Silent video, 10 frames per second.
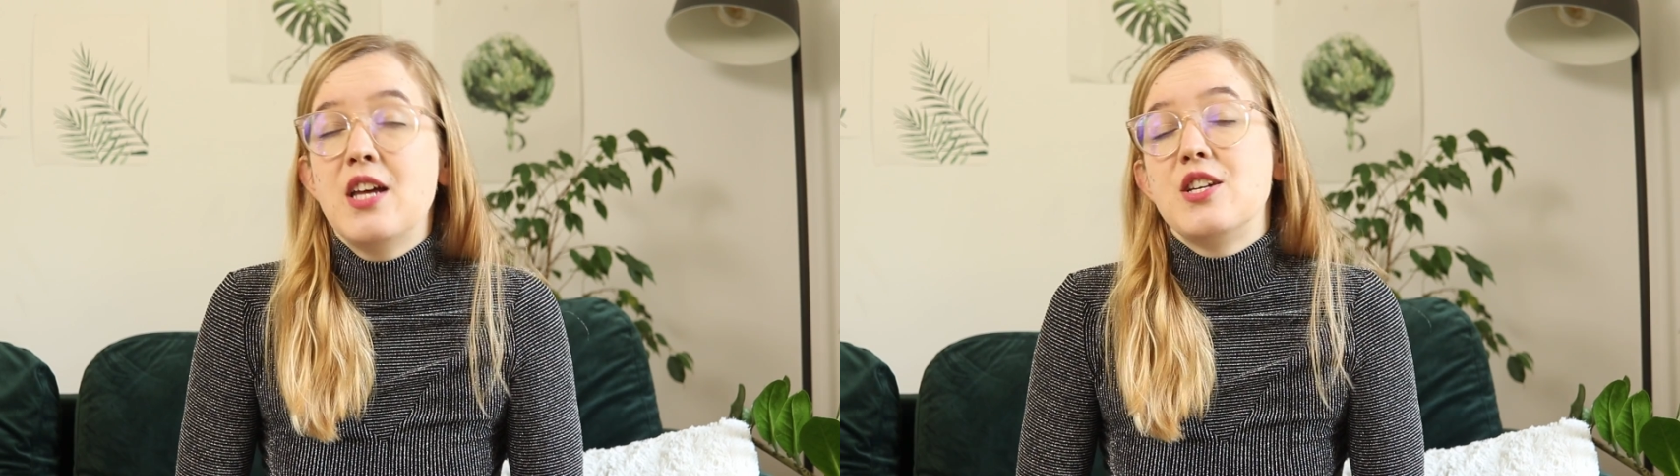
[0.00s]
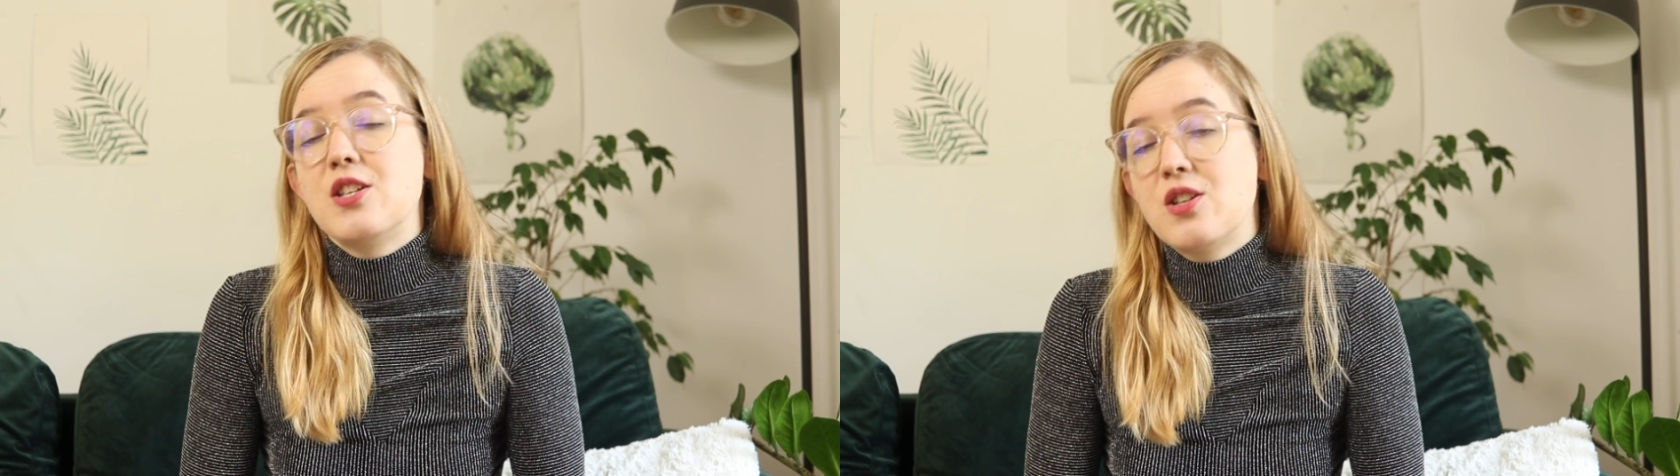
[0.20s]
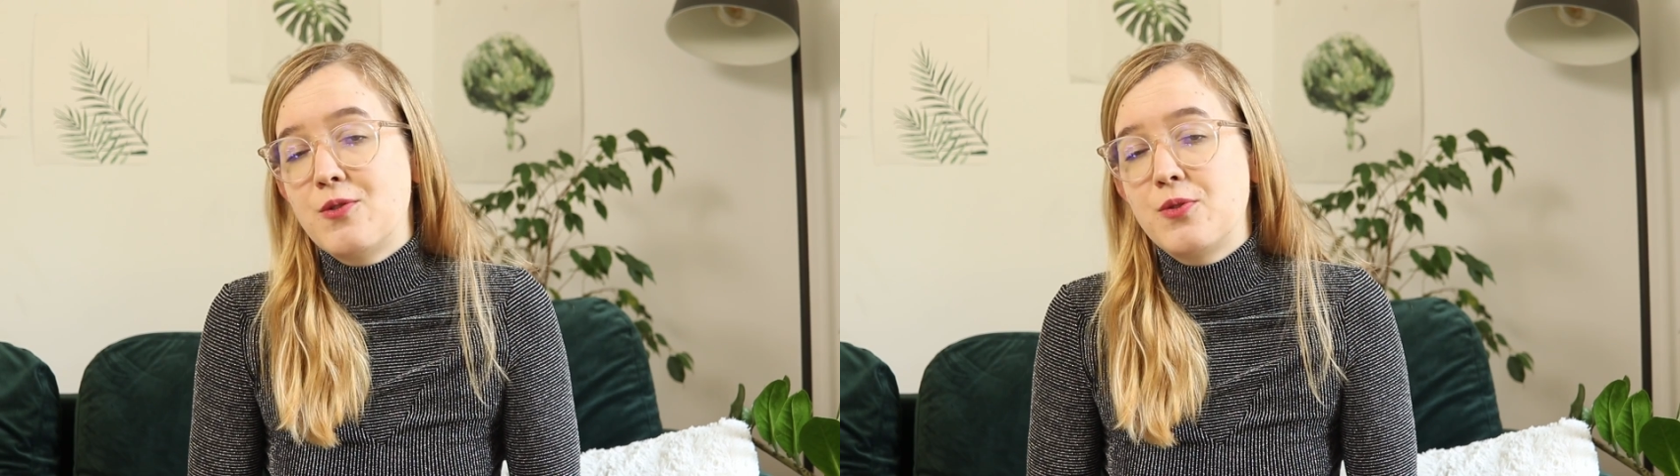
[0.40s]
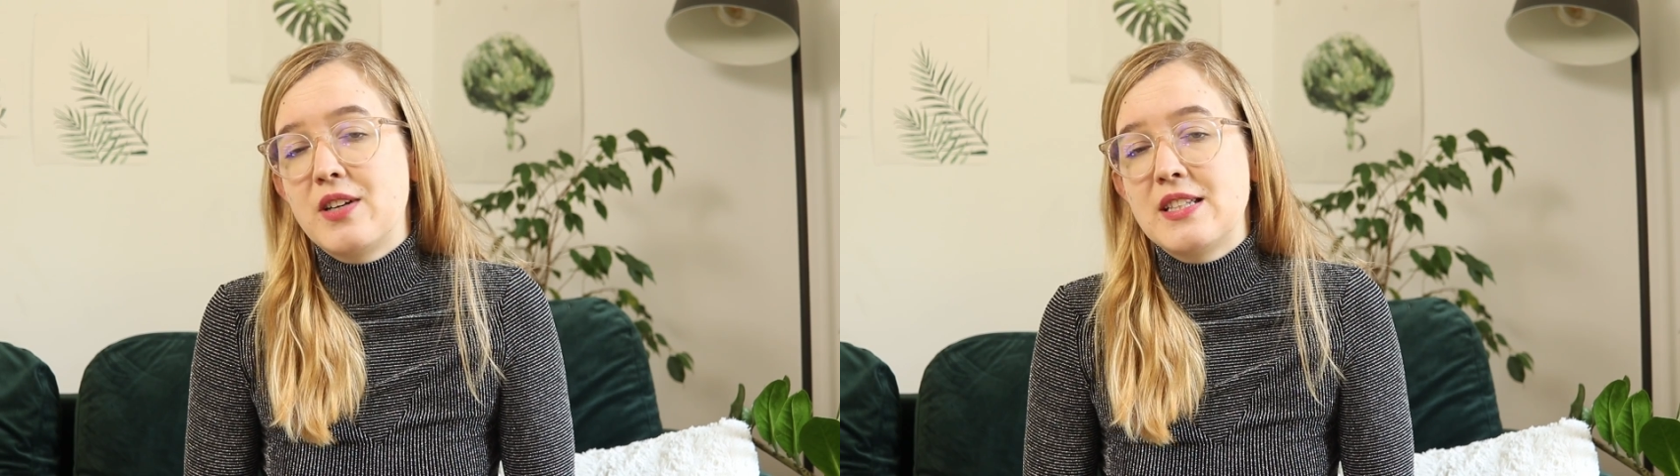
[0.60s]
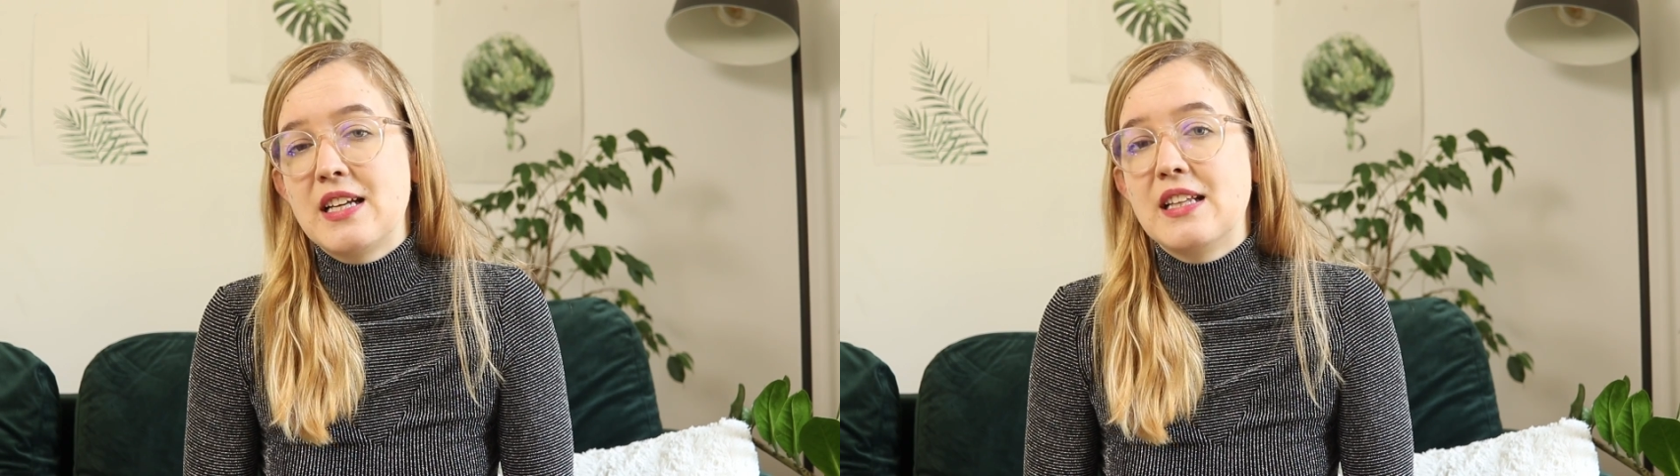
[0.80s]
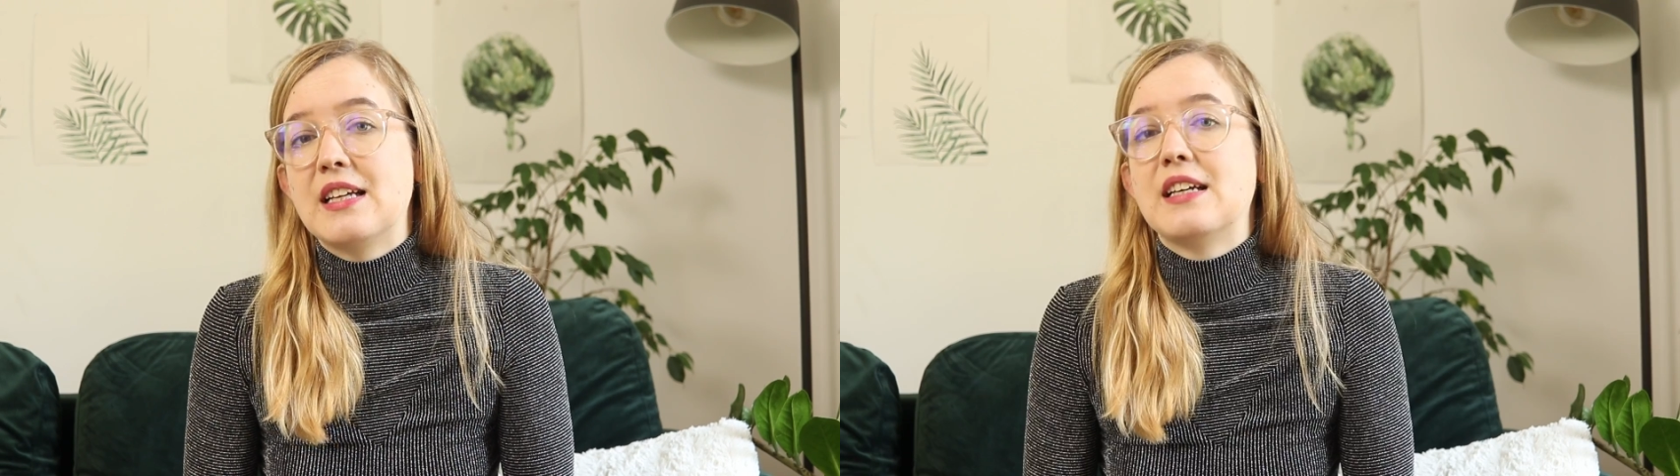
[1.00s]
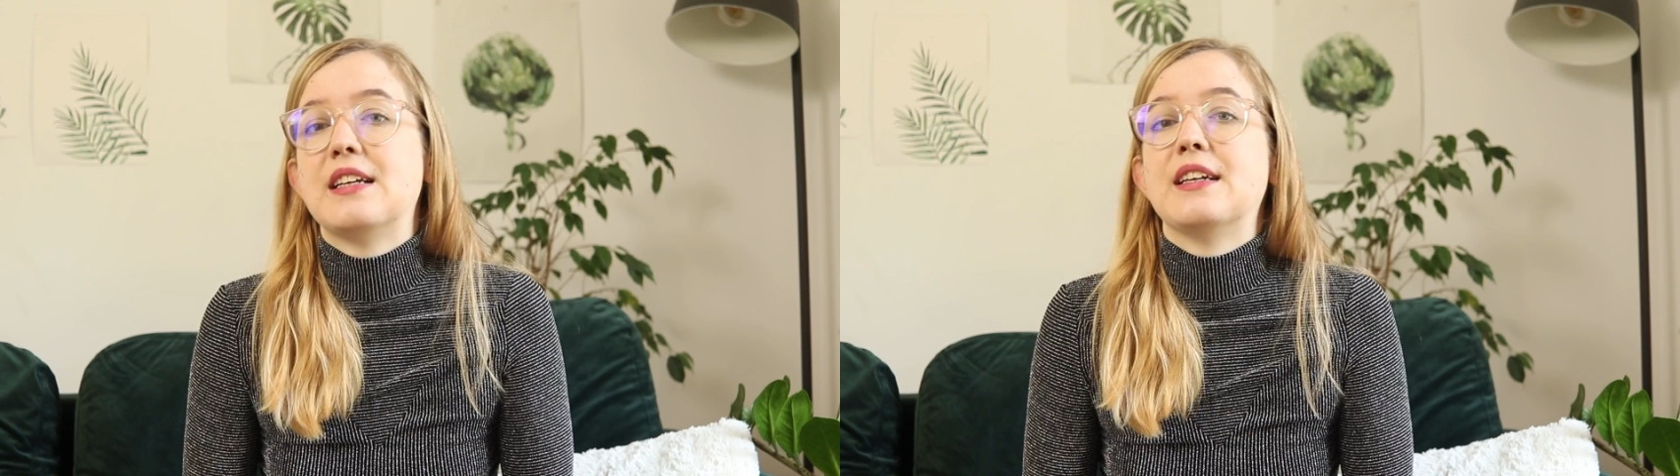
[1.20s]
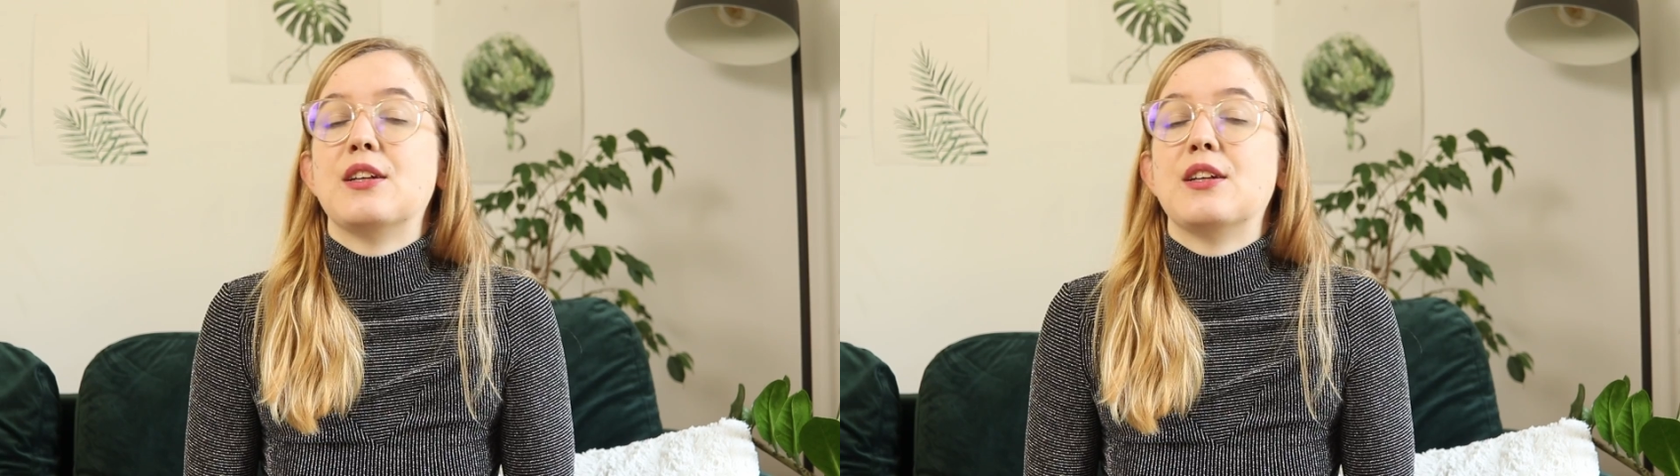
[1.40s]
częściowo utwardzanych